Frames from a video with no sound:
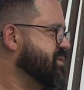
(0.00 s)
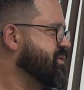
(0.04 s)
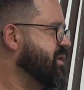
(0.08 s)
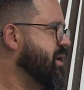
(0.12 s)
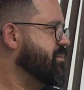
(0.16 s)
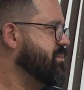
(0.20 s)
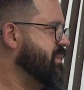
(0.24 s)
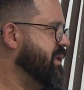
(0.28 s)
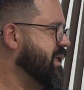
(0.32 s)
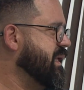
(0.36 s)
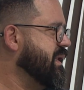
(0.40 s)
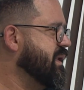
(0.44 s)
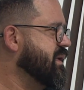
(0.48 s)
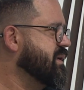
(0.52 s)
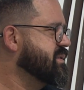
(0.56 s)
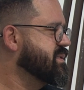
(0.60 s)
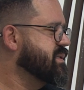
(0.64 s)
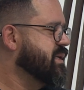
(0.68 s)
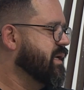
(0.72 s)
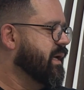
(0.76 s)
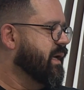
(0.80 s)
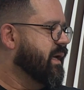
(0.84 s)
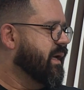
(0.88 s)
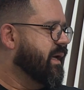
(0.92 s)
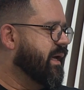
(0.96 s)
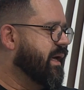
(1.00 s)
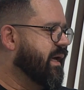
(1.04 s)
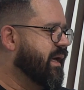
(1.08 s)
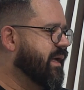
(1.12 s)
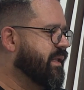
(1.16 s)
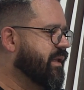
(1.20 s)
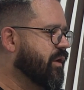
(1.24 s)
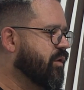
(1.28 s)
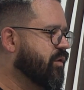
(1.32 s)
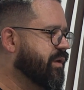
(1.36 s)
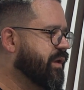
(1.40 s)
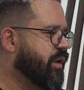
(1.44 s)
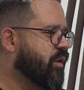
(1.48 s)
famílias, é,
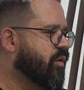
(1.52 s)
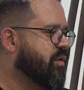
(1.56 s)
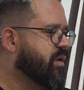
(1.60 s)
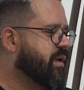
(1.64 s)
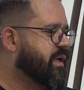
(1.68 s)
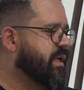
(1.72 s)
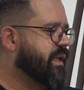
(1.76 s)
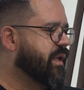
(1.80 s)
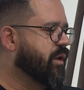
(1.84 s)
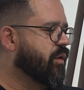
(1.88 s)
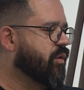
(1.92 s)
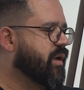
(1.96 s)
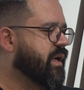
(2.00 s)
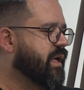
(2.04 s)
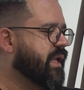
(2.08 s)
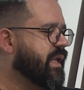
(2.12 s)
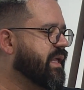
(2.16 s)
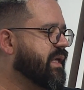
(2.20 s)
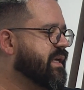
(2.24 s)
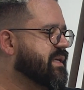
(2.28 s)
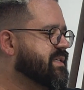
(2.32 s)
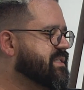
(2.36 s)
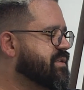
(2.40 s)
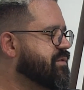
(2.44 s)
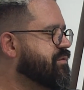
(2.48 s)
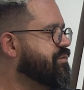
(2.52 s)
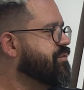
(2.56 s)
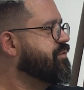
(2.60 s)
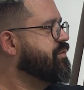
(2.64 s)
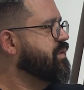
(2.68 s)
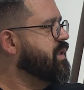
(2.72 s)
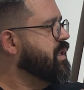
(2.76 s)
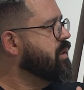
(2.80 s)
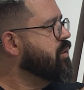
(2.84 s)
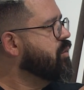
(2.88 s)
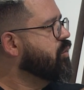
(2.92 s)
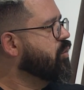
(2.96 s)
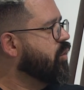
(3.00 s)
não, não, não cria esse
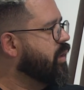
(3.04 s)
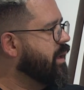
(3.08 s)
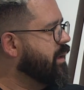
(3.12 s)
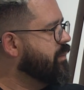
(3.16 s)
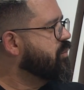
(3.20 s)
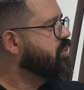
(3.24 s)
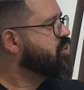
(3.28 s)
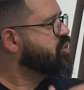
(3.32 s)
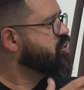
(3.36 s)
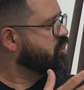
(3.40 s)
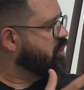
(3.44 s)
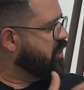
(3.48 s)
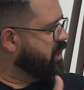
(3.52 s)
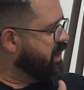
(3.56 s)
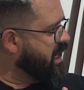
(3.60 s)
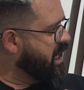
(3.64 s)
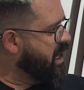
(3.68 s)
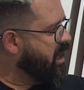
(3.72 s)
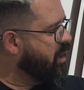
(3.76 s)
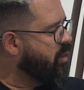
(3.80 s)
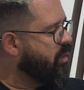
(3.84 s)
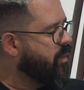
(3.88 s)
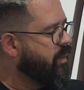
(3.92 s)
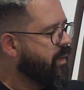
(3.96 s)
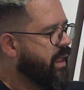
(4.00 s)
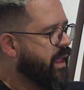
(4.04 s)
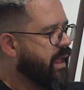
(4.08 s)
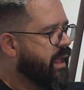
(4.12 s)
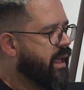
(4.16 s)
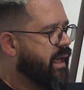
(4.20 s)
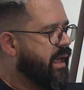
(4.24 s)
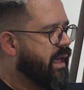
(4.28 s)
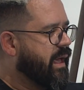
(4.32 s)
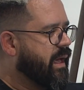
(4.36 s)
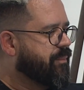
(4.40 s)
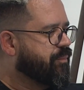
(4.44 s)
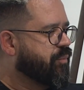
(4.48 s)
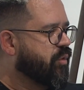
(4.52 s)
vínculo emocional
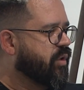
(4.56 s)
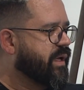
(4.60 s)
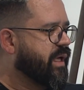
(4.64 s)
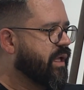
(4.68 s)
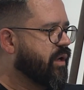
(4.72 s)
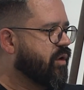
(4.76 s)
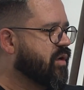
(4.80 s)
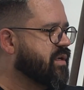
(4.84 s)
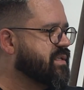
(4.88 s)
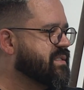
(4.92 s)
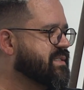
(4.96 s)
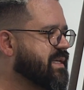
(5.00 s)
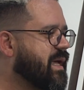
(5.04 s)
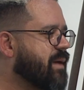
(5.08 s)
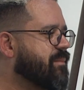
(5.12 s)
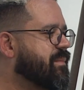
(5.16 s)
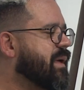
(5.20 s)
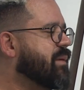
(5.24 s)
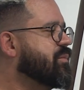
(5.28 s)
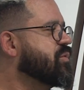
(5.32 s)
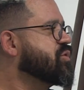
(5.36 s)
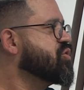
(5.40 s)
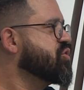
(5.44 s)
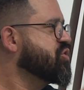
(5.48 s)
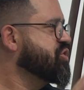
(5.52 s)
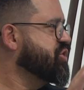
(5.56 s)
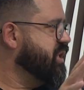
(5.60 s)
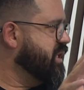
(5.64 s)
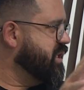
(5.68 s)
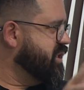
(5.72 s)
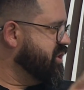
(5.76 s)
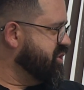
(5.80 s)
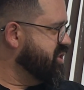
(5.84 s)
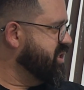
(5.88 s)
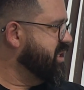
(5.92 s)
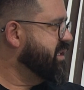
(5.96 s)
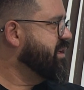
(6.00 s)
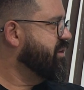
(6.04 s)
é porque nós sabemos o dia a
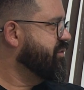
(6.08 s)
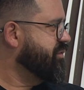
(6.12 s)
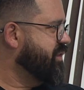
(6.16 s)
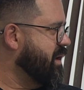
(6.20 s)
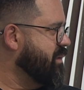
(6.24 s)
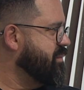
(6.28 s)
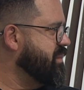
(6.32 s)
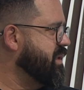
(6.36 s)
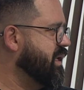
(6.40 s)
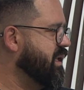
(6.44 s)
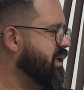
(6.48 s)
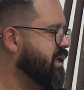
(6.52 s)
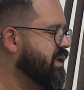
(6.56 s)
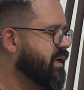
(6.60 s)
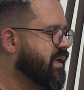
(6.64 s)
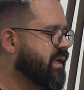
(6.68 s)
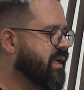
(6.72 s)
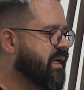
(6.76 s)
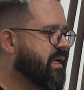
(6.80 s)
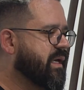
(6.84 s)
dia da família.